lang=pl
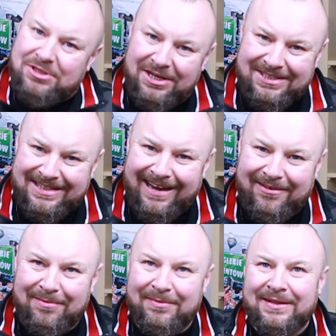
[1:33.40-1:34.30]
różnie
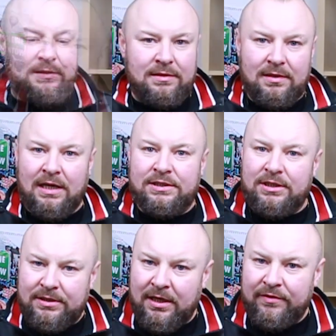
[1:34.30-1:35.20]
czytają.
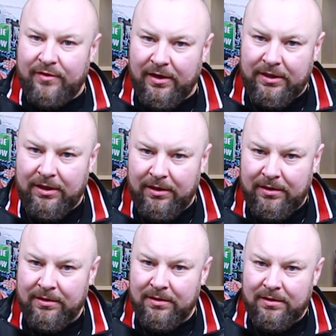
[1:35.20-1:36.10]
Nadszedł ten
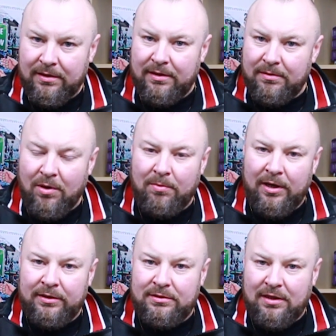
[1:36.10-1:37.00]
wielki E,
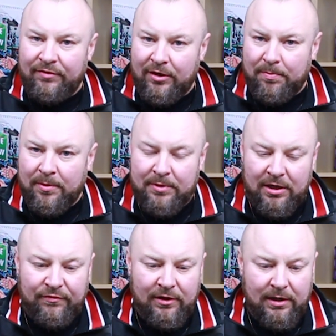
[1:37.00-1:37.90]
moment, ta wiekopomna
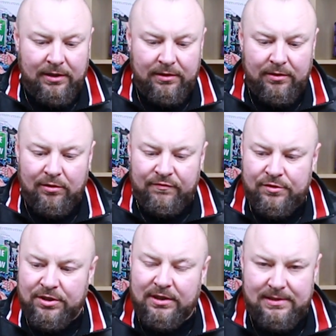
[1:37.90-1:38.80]
chwila, kiedy
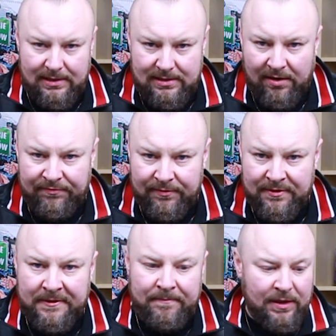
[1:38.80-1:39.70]
otworzę ten zestaw,
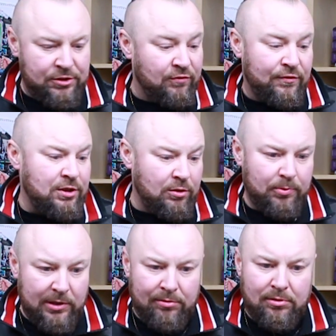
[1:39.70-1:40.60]
znaczy otworzę to
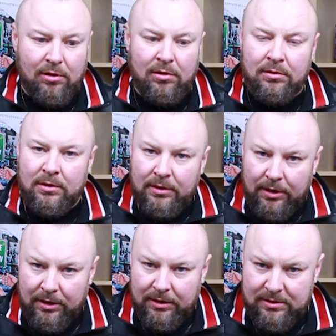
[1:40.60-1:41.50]
pudełko
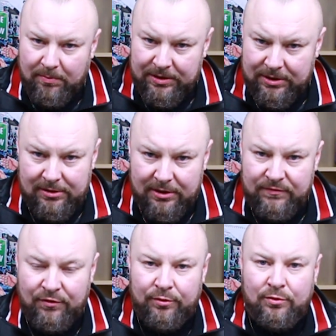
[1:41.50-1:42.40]
i zobaczę, co jest
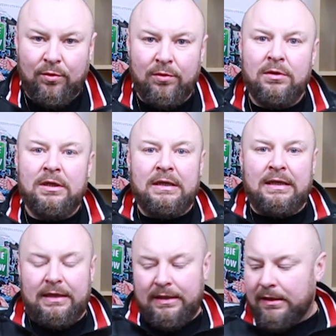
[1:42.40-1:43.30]
w środku.
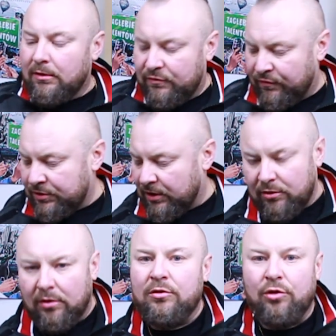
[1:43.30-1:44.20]
E, otworzę
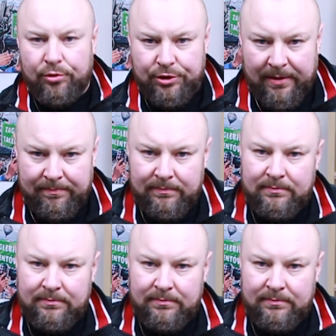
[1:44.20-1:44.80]
to nożem.